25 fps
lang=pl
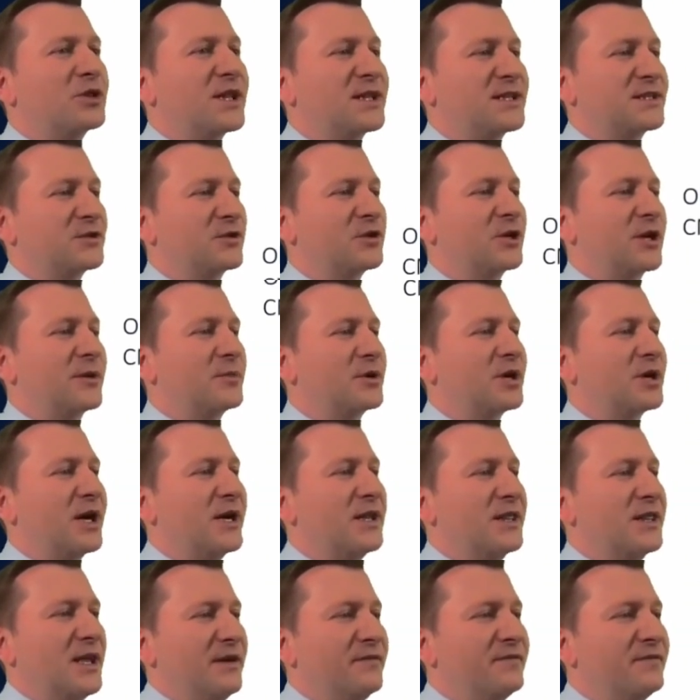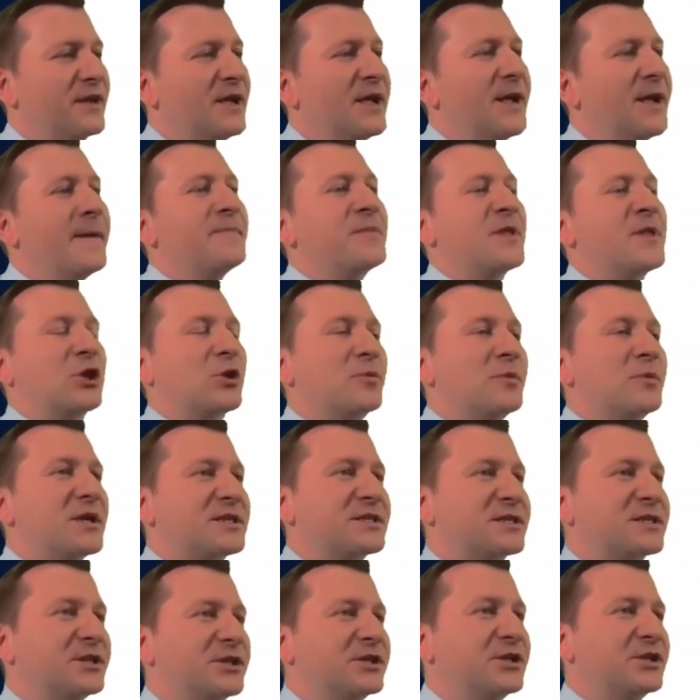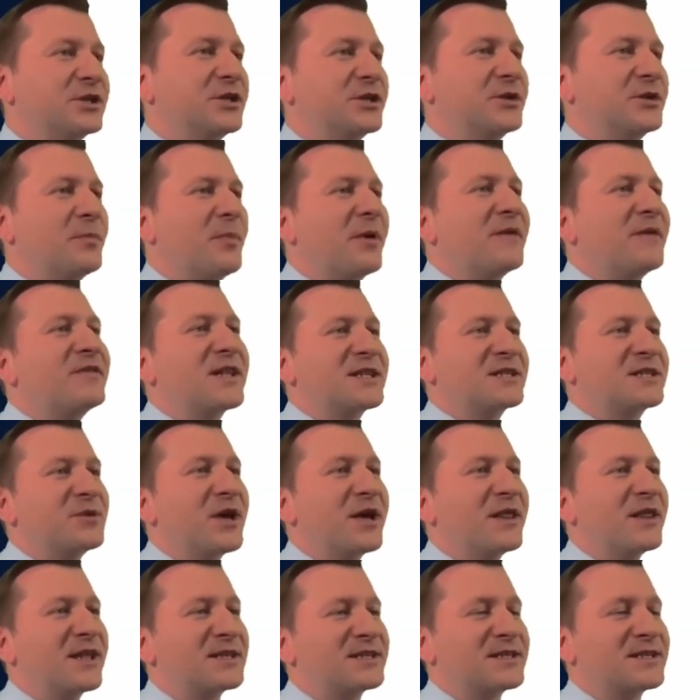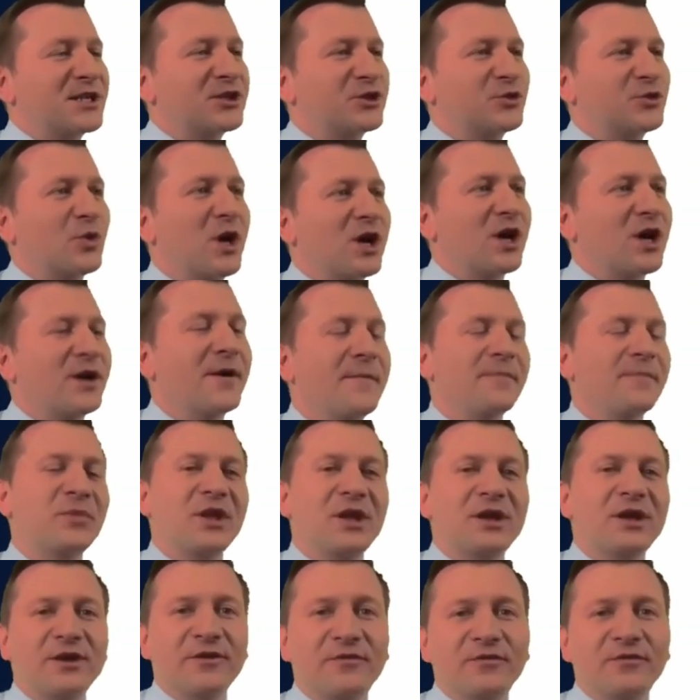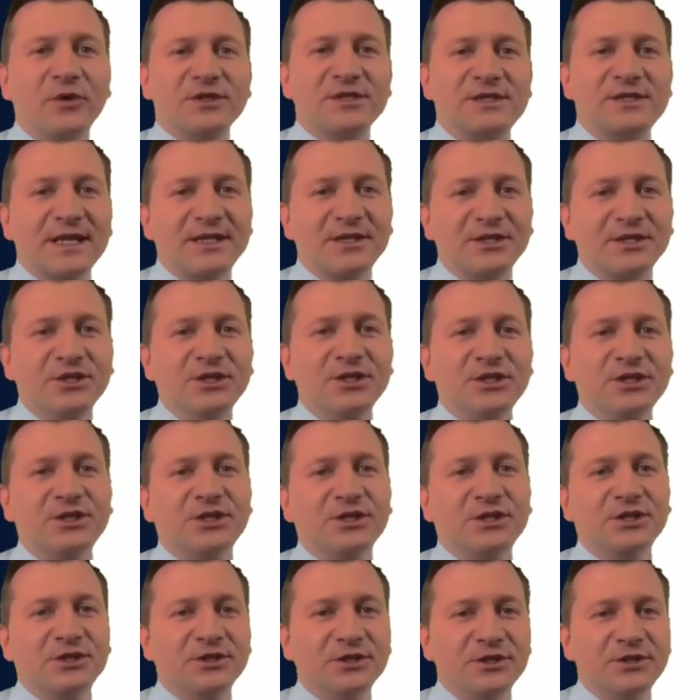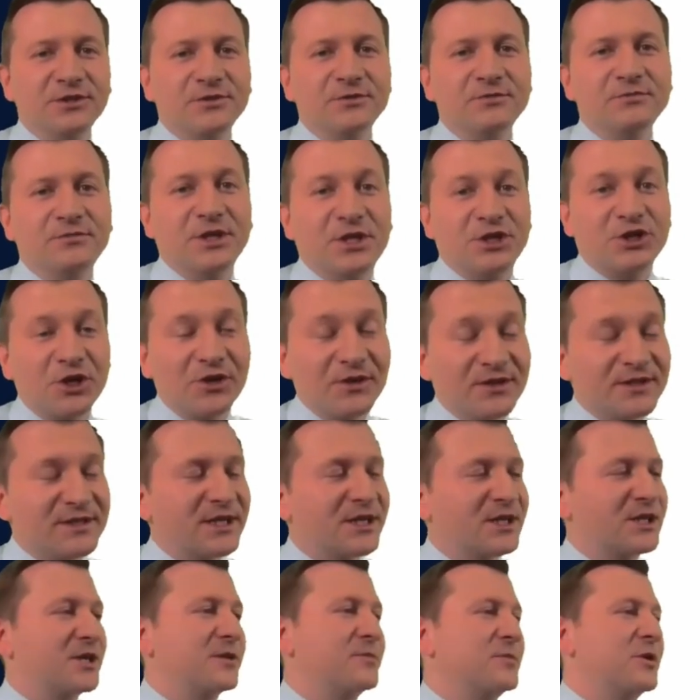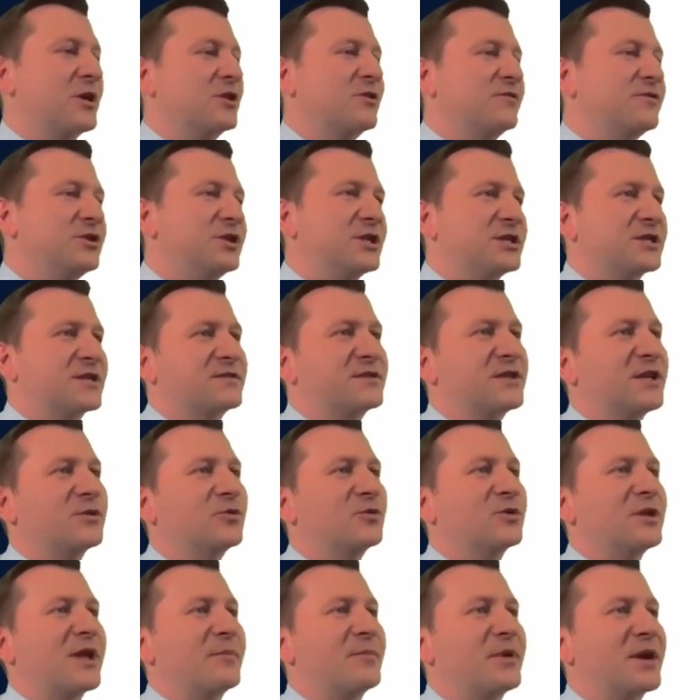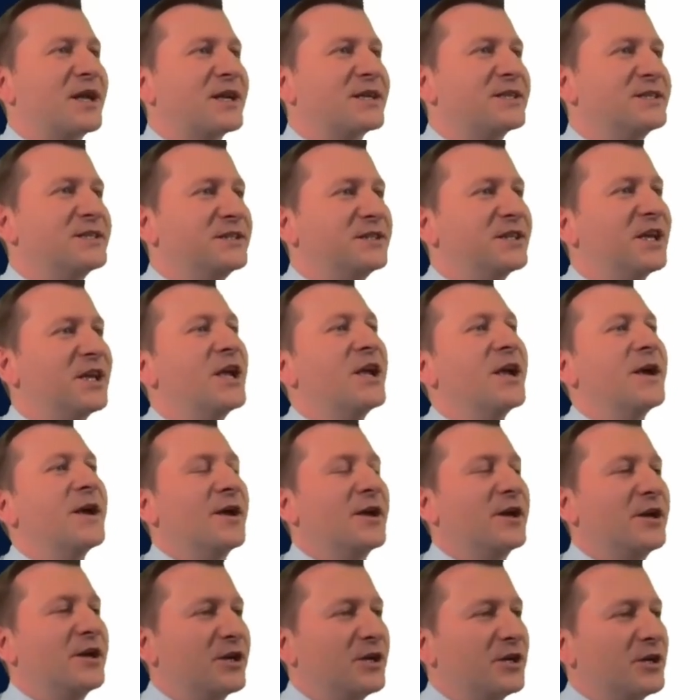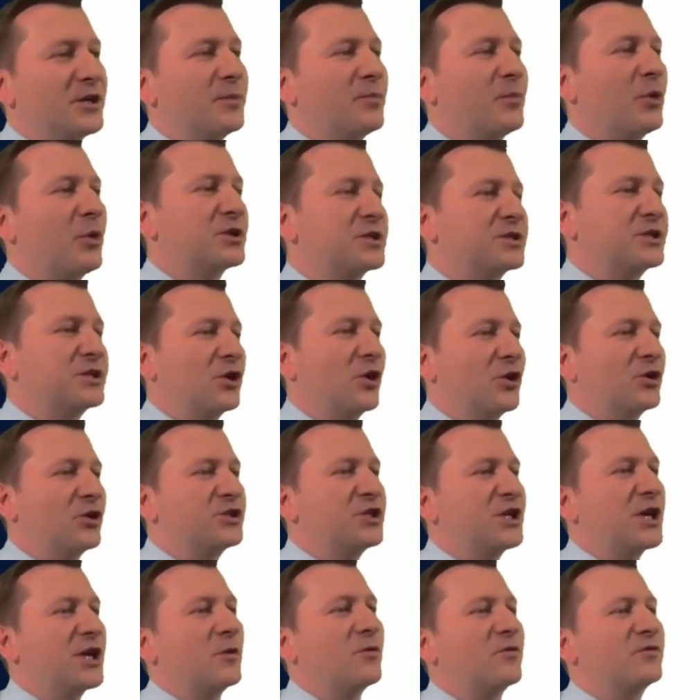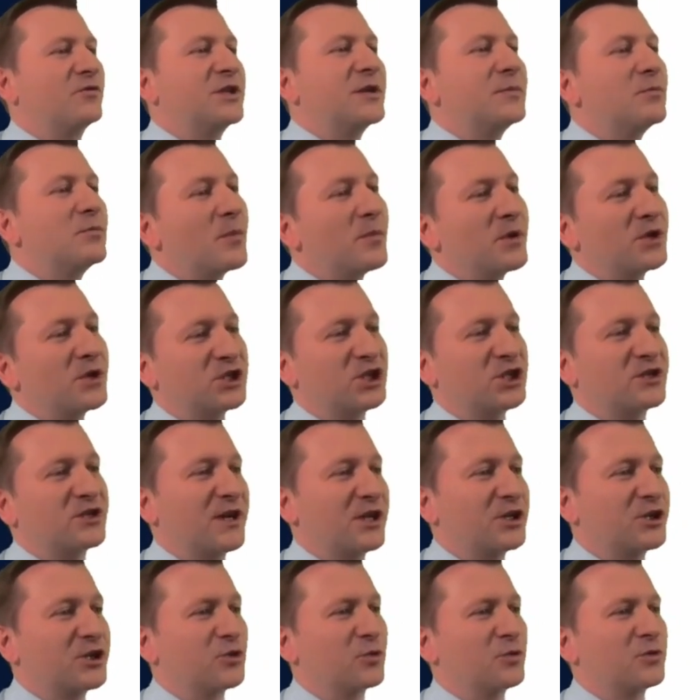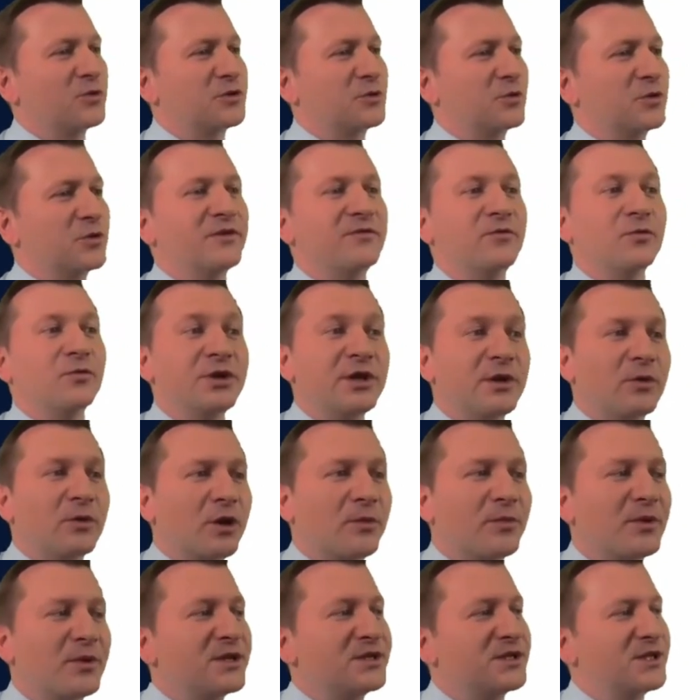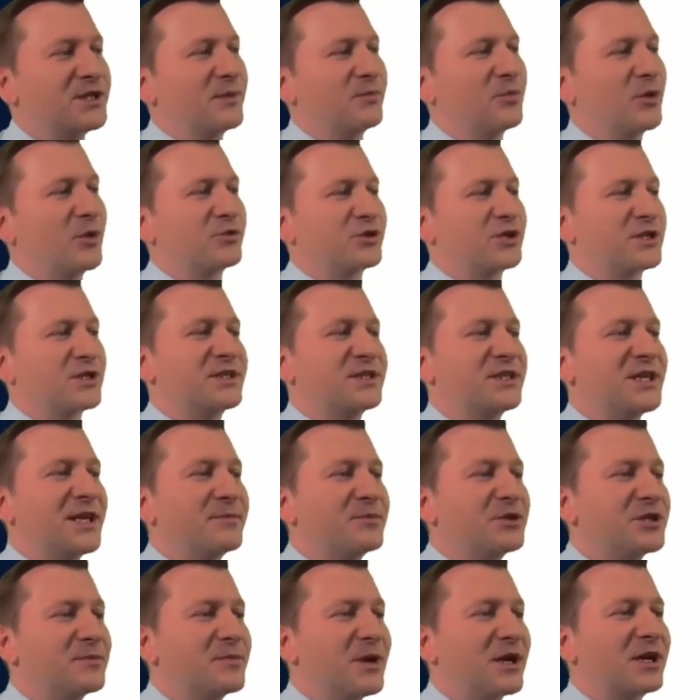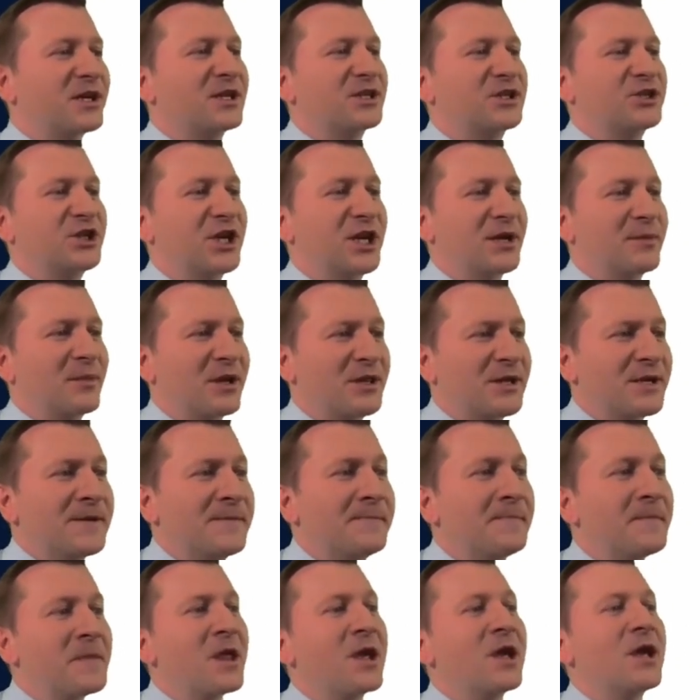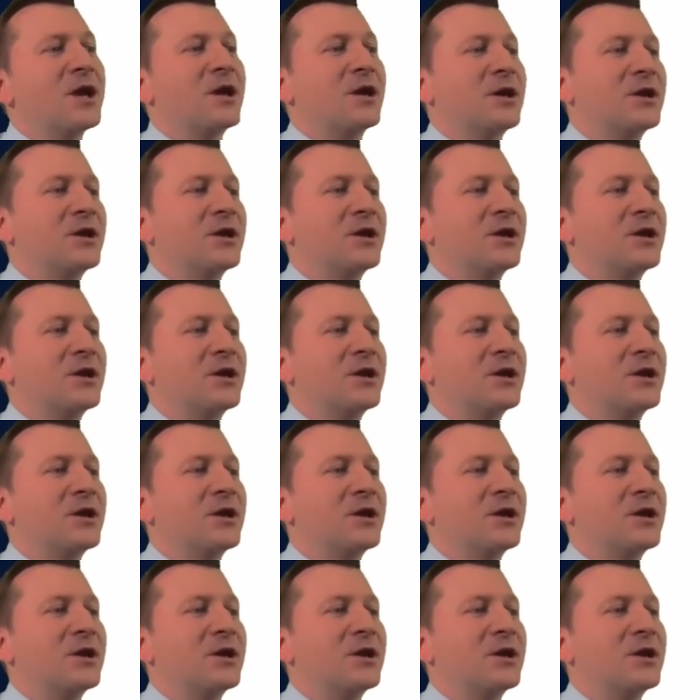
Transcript: pod nadzorem KNF. Natomiast pewna zmiana zaszła E, w ostatnich e, miesiącach, mianowicie ze względu na Brexit e, polski oddział w tym momencie świadczy usługi w Unii Europejskiej poprzez CMC Market Germany